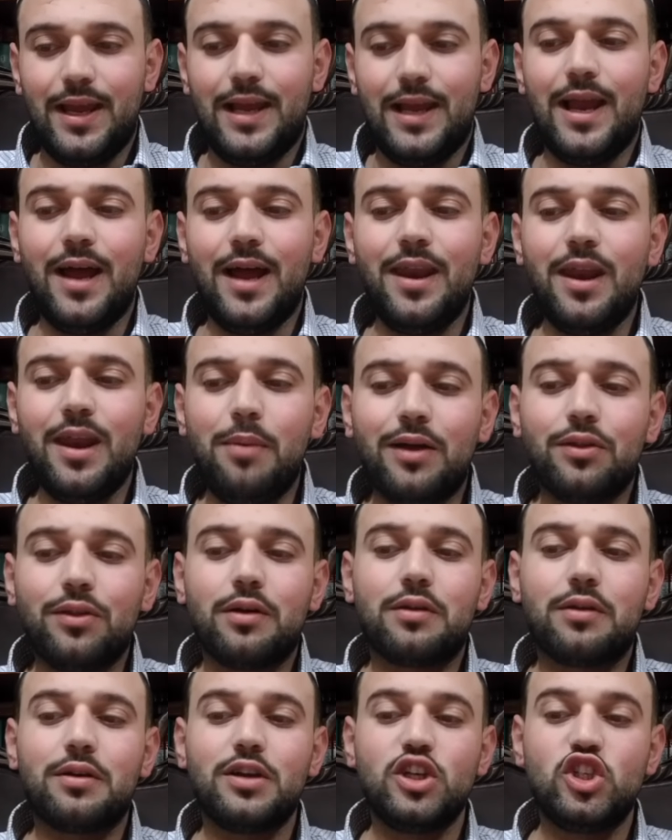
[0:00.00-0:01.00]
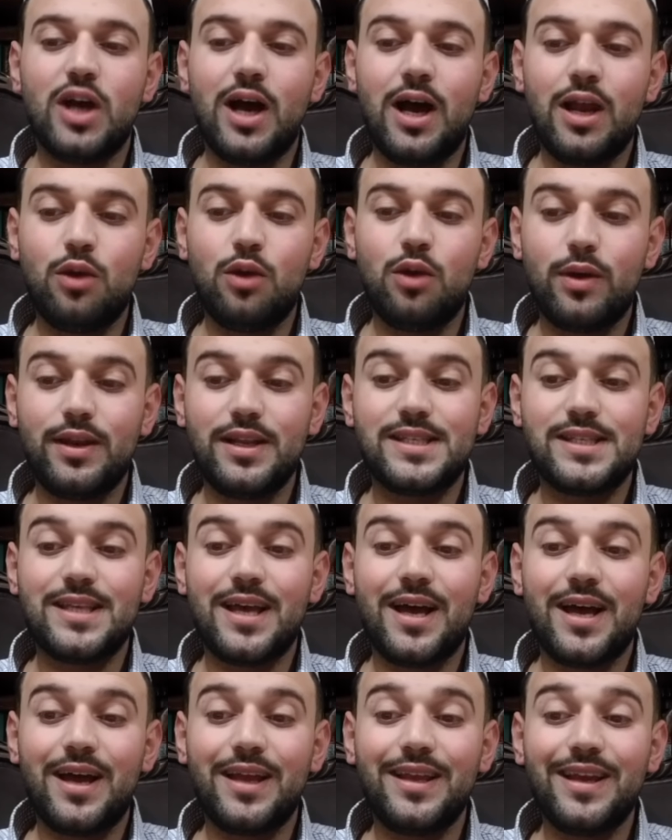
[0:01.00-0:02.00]
إلا أن بعض الرجال
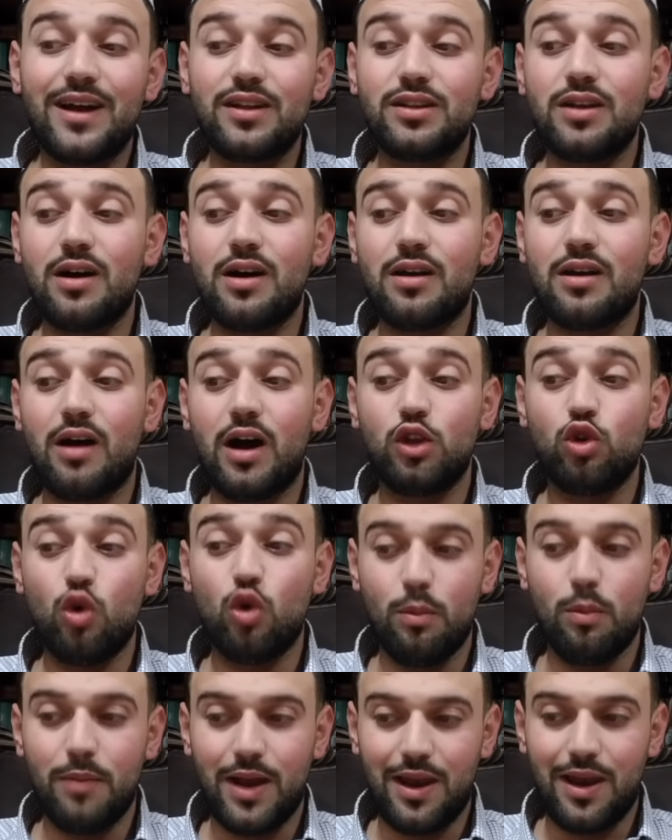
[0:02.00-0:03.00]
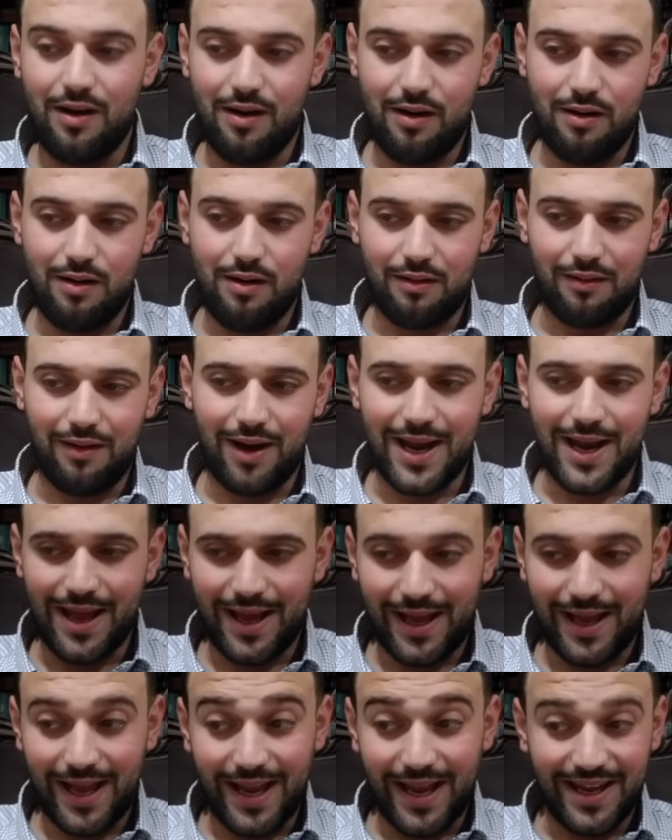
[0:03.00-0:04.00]
والنساء يختار أحدهما الآخر على
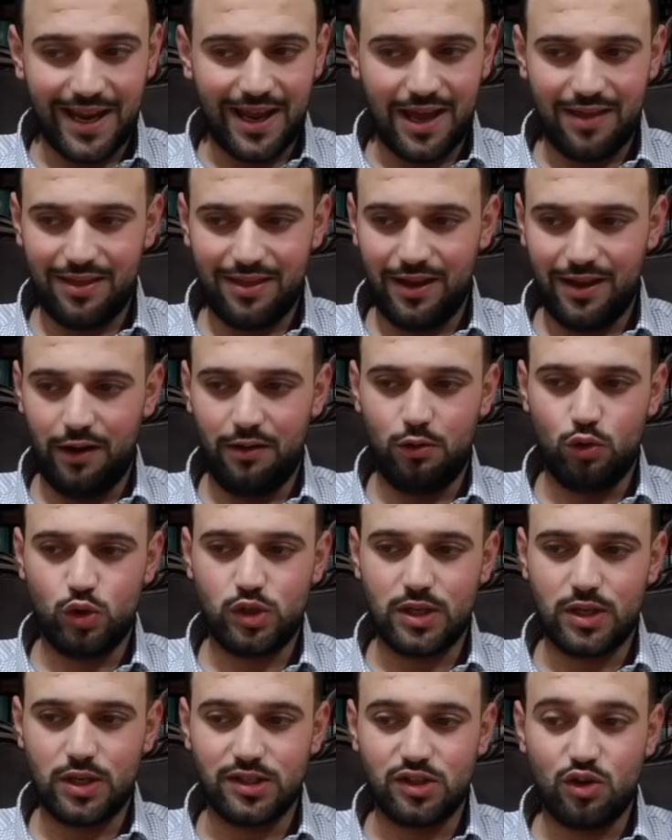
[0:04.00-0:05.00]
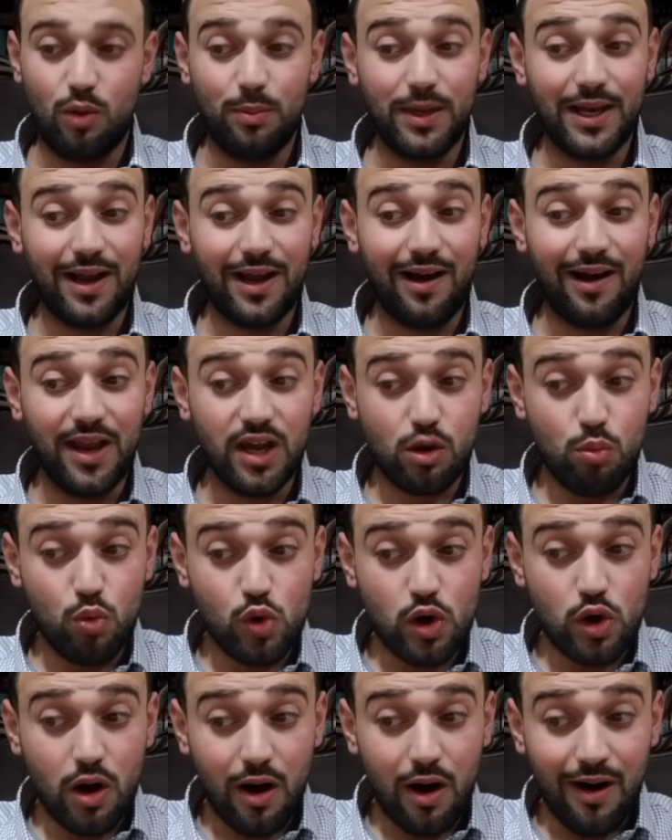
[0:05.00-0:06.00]
غير هذه الأسس ومن غير
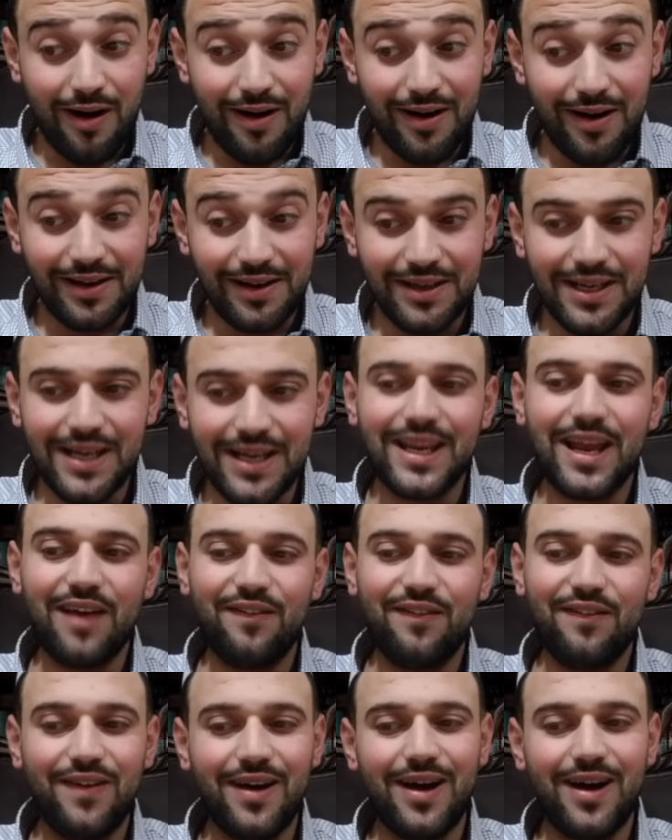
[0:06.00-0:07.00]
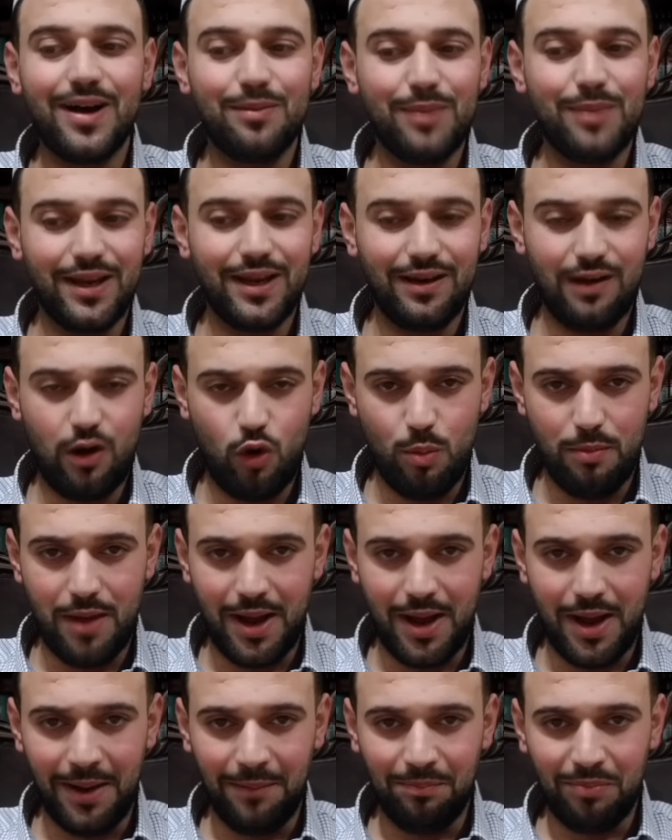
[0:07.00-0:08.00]
مراعاة للكفاءة
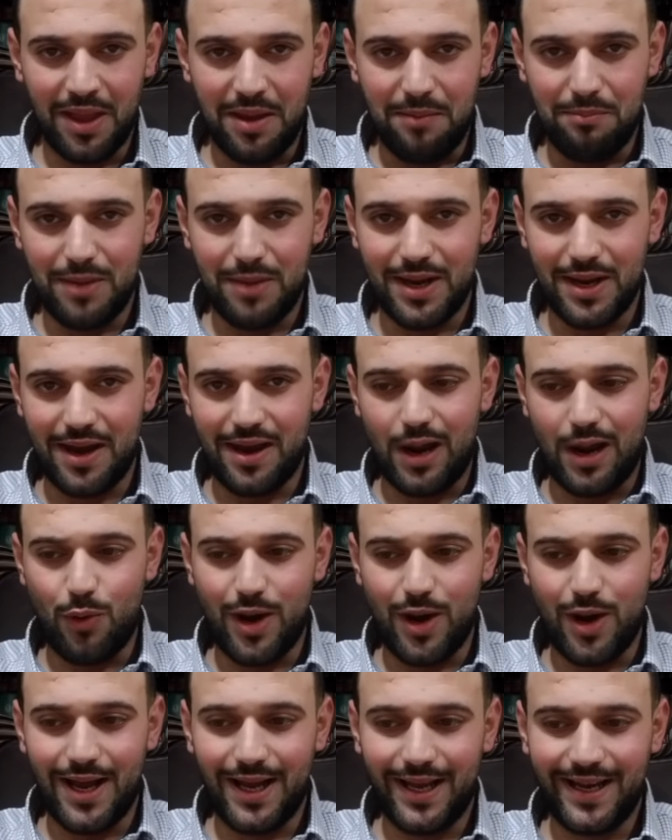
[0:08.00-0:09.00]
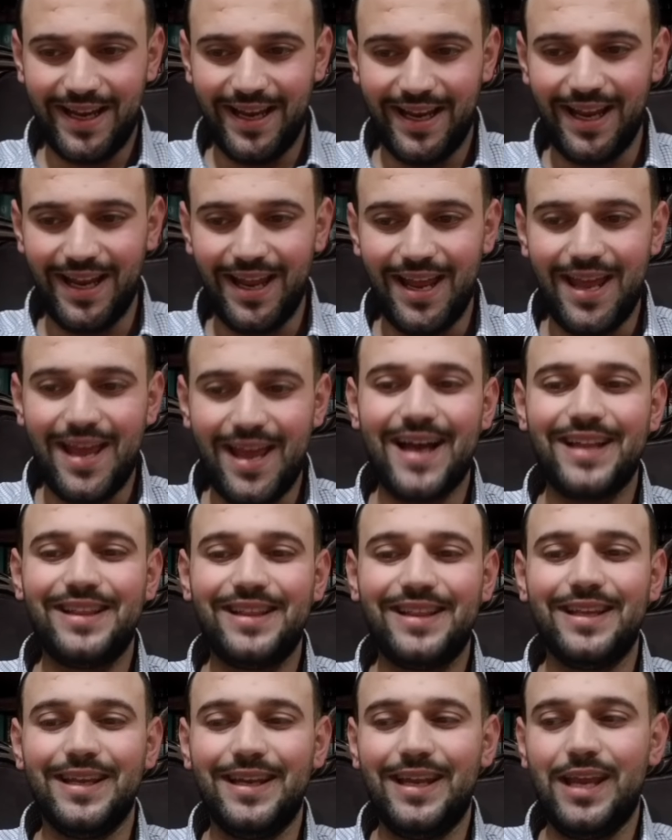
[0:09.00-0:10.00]
بينهما من النواحي
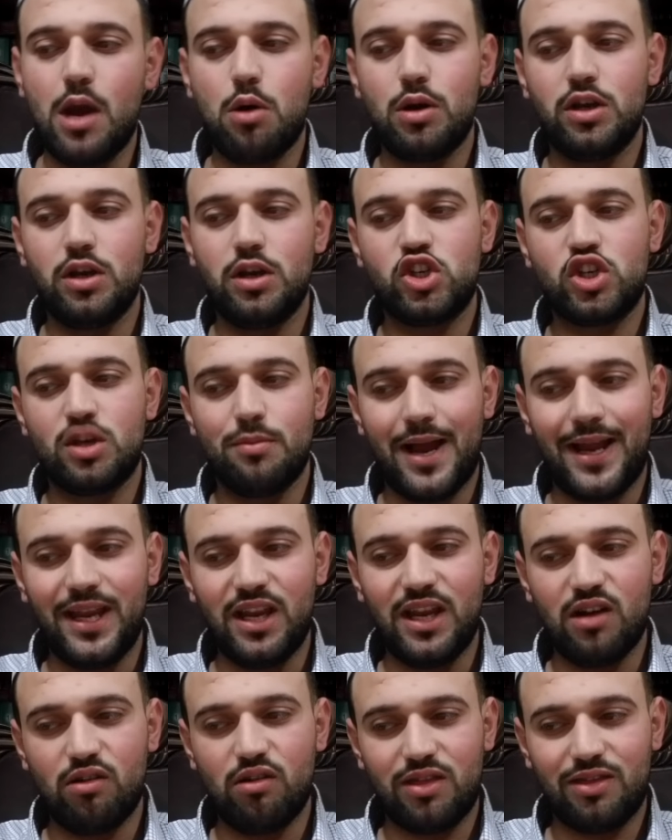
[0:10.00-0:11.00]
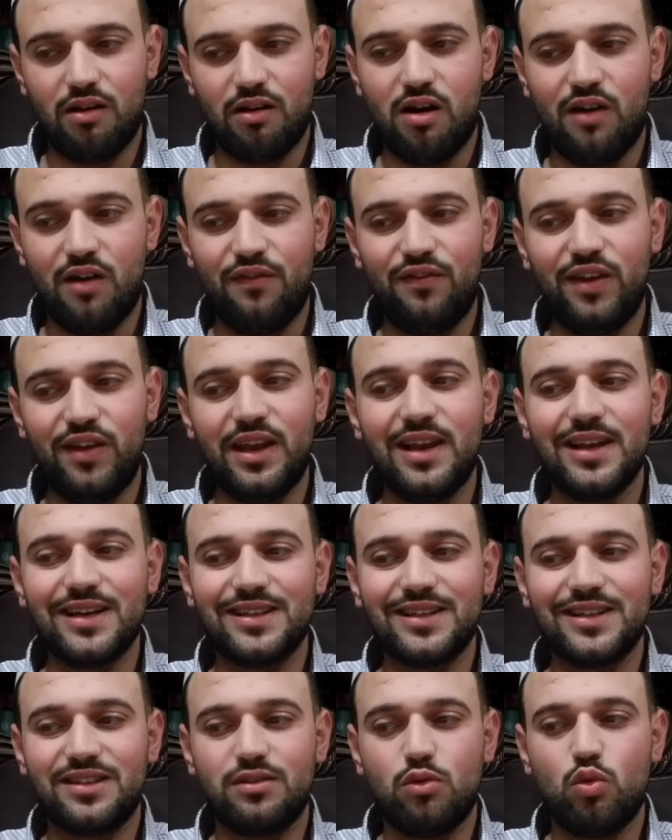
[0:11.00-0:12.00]
الدينية والاجتماعية والثقافية
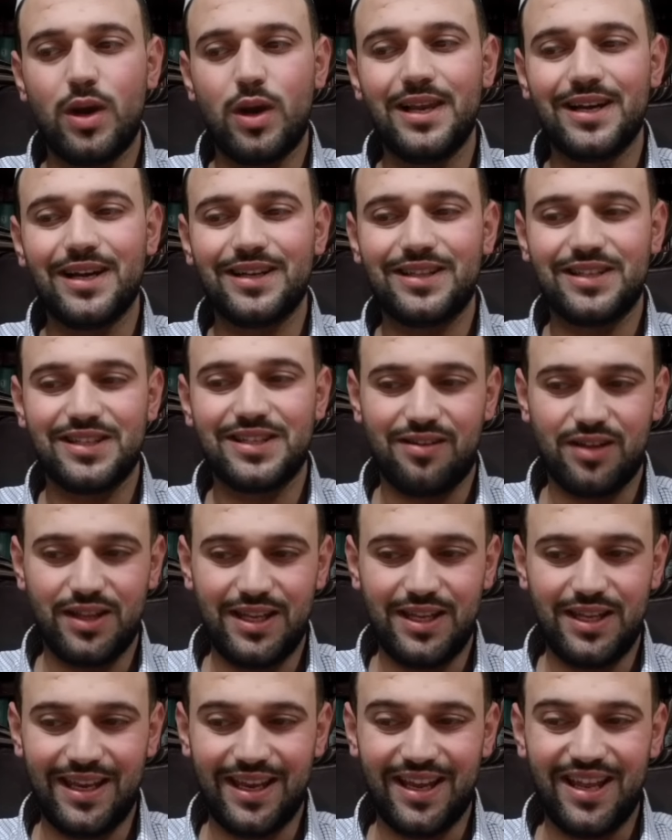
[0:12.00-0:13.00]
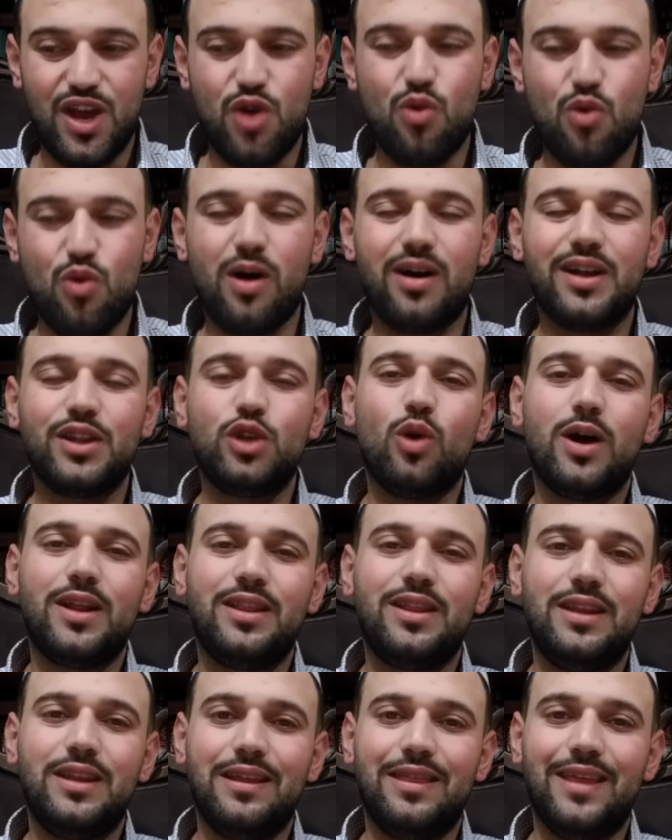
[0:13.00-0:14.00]
والاقتصادية وقد
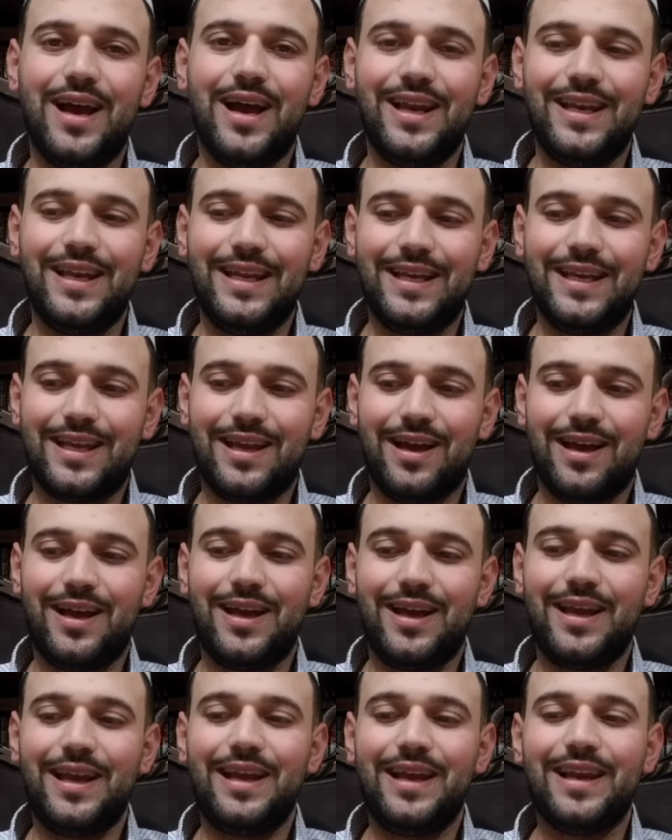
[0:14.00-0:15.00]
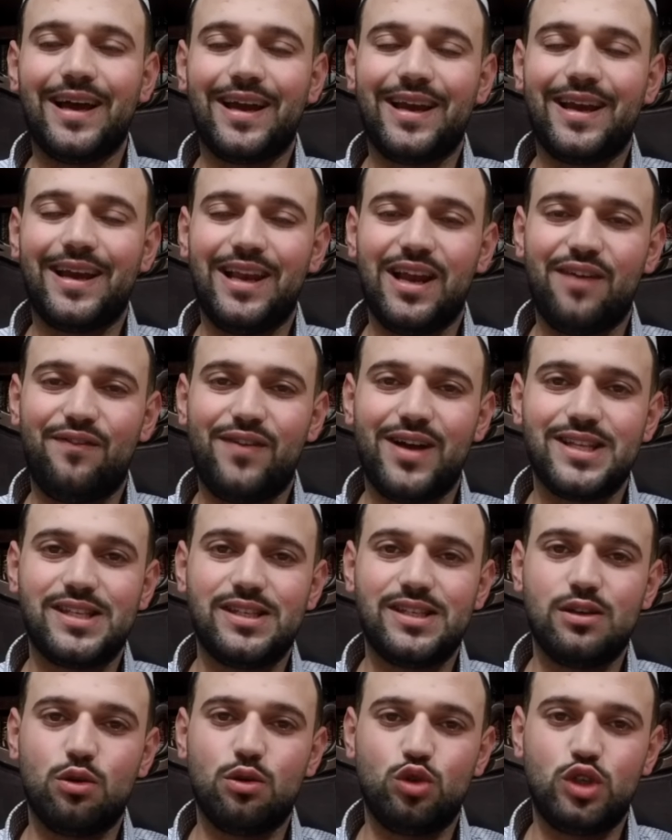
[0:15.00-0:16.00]
يؤدي ذلك إلى خلافات
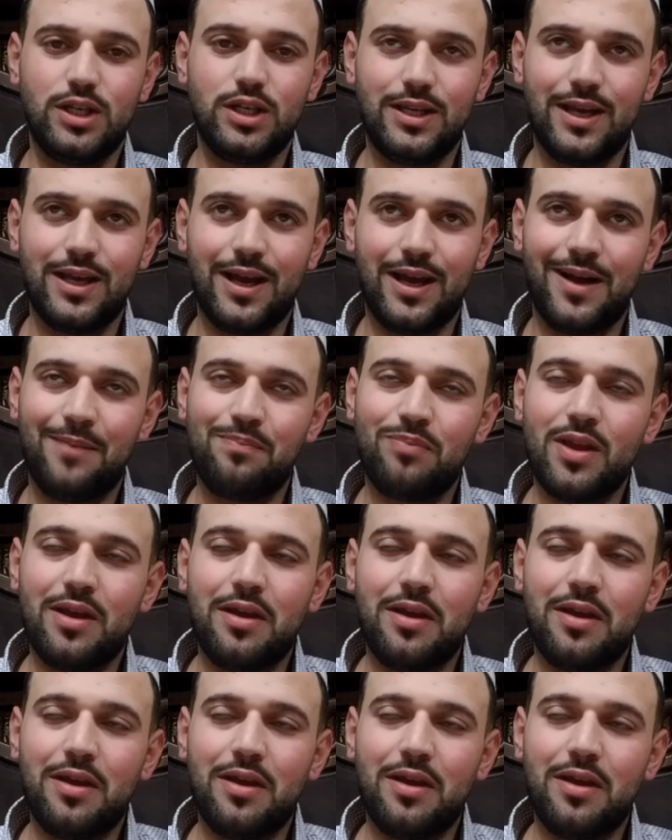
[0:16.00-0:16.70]
زوجية